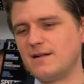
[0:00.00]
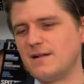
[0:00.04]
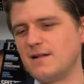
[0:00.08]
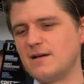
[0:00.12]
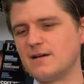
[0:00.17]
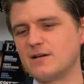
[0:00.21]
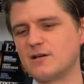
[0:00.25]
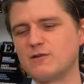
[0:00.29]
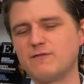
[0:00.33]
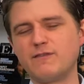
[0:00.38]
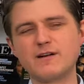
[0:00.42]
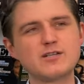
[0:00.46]

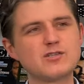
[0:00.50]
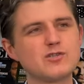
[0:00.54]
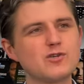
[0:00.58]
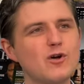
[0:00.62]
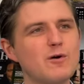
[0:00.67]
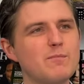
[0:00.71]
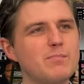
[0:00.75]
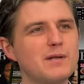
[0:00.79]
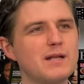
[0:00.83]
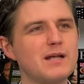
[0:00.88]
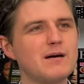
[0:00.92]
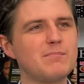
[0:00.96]

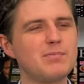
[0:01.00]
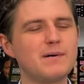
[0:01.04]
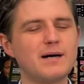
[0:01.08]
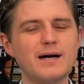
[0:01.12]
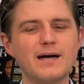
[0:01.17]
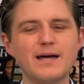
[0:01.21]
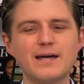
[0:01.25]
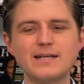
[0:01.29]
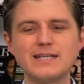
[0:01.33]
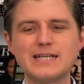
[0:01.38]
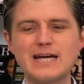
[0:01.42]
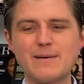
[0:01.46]
Quatschköpfe
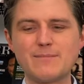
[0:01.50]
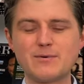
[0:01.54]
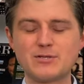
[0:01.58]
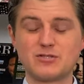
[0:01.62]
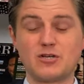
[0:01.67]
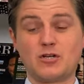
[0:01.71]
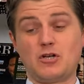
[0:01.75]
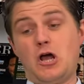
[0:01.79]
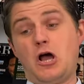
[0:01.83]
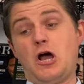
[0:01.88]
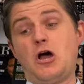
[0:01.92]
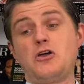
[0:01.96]
dabei, die haben
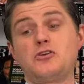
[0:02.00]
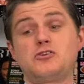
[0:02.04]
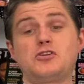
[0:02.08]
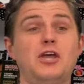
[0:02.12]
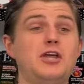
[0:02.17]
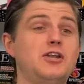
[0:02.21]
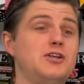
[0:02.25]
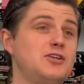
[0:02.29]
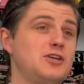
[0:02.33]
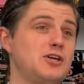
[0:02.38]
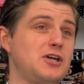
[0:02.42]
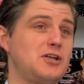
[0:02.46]
gesagt, ja, ich
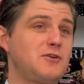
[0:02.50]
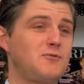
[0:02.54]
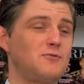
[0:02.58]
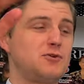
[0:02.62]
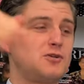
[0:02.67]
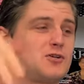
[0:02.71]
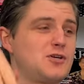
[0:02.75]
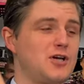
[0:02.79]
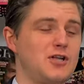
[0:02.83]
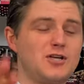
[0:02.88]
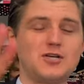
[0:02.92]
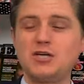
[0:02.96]
kenne den und
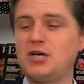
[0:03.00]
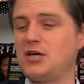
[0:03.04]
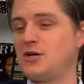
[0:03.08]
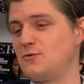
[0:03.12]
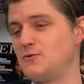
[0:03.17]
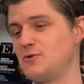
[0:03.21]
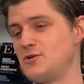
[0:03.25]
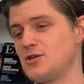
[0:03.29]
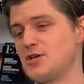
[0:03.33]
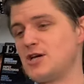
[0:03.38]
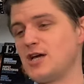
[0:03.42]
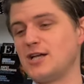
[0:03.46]
ich kenne den und
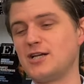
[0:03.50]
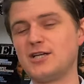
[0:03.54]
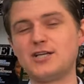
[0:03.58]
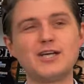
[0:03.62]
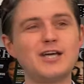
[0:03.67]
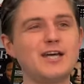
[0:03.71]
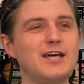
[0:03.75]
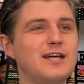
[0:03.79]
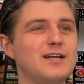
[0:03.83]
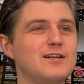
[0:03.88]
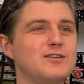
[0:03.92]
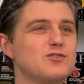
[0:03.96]
ich kenne
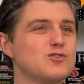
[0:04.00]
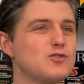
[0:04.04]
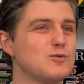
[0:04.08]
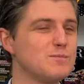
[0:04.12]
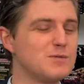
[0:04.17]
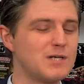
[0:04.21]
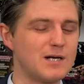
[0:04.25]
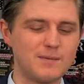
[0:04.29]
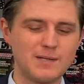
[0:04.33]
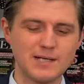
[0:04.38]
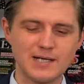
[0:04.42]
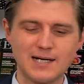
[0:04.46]
den, stimmt
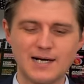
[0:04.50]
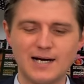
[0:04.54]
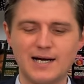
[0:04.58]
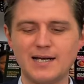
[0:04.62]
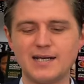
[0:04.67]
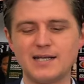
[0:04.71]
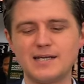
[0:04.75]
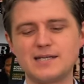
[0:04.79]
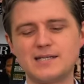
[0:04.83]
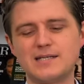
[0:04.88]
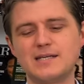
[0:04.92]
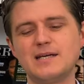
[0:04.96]
aber gar
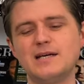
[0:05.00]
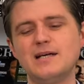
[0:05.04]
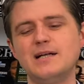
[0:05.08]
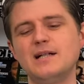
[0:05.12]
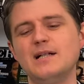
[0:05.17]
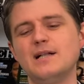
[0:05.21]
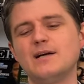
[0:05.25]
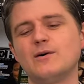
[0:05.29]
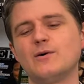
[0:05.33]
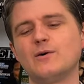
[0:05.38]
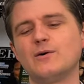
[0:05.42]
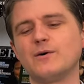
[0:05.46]
nicht.
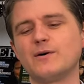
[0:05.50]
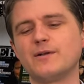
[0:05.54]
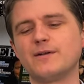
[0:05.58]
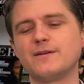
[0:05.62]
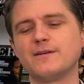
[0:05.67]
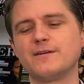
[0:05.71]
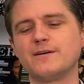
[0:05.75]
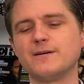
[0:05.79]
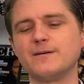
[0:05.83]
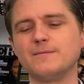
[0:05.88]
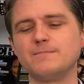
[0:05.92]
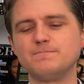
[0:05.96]

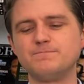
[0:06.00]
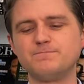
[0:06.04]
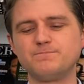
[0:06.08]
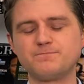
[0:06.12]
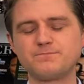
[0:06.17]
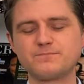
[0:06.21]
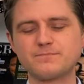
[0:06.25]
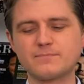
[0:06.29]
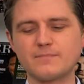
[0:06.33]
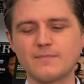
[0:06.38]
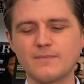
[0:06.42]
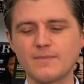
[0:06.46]
Und ähm,
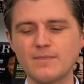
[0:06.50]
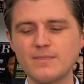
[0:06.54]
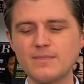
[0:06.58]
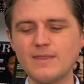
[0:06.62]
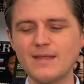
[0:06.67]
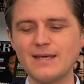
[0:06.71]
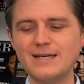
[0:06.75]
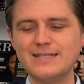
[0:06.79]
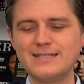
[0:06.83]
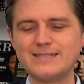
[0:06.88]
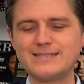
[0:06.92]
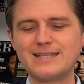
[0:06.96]

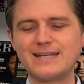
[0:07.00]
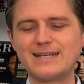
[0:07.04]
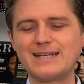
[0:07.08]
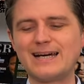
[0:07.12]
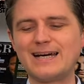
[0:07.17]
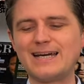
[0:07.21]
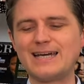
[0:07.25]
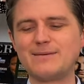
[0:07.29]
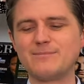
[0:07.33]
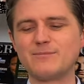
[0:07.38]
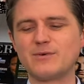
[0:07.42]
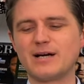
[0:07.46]
ist dann da
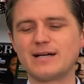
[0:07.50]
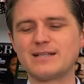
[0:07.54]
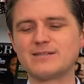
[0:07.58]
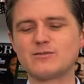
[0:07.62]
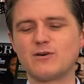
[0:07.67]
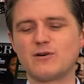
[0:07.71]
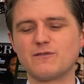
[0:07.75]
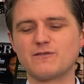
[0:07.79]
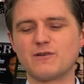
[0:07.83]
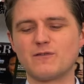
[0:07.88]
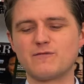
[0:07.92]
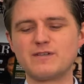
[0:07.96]
eben ganz
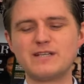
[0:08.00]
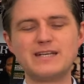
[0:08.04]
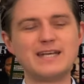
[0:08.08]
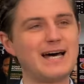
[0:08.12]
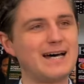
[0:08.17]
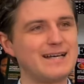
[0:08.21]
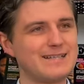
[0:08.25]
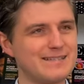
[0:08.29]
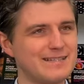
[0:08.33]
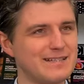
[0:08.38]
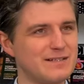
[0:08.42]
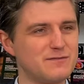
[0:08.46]
oft auf die
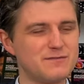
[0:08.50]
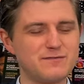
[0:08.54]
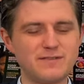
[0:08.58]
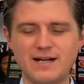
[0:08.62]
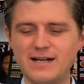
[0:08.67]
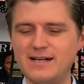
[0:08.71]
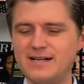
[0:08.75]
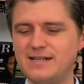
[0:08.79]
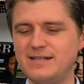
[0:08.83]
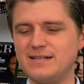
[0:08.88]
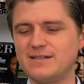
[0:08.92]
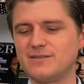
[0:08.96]
Nase
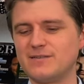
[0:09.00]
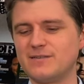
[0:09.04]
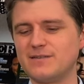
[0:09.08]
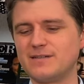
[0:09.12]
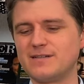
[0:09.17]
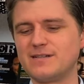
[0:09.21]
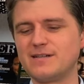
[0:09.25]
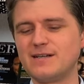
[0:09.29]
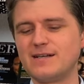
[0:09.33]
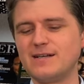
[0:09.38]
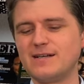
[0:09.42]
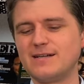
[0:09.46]
gefallen und
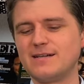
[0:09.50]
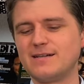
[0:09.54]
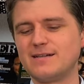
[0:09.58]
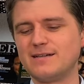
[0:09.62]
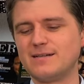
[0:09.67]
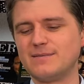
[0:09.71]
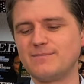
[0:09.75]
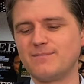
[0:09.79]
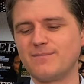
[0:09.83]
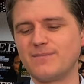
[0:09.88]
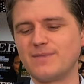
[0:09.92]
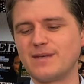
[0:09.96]

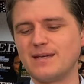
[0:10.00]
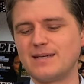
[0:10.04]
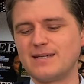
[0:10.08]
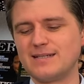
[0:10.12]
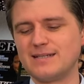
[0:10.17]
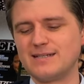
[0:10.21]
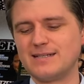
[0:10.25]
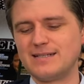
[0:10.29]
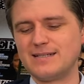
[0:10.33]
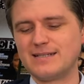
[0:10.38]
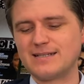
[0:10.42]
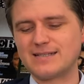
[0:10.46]
ähm,
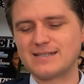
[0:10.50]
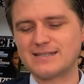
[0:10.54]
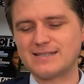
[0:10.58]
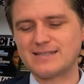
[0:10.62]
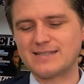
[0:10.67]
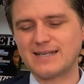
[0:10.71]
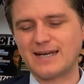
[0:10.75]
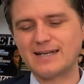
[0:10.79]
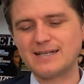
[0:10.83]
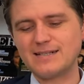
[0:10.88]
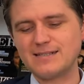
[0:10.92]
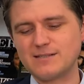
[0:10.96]

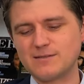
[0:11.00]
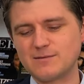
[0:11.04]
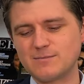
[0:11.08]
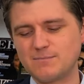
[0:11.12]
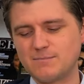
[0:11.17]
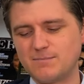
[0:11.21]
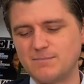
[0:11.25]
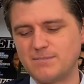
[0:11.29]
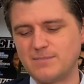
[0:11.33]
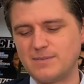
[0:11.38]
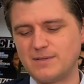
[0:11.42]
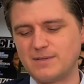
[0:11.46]
interessant
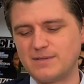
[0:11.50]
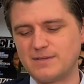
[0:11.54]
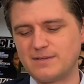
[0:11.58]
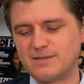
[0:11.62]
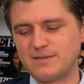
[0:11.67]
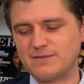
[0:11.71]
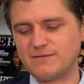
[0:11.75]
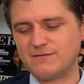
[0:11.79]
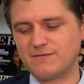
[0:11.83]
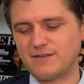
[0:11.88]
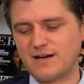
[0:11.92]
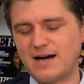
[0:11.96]
äh,
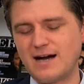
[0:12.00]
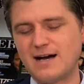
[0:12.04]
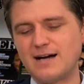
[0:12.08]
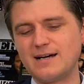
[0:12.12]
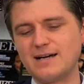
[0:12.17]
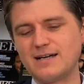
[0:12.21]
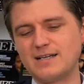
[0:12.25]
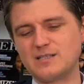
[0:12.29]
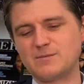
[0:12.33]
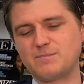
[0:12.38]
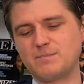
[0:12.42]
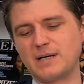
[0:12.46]
war,
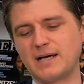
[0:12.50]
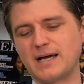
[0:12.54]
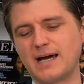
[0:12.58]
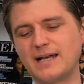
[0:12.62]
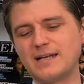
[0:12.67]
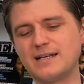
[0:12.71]
es begann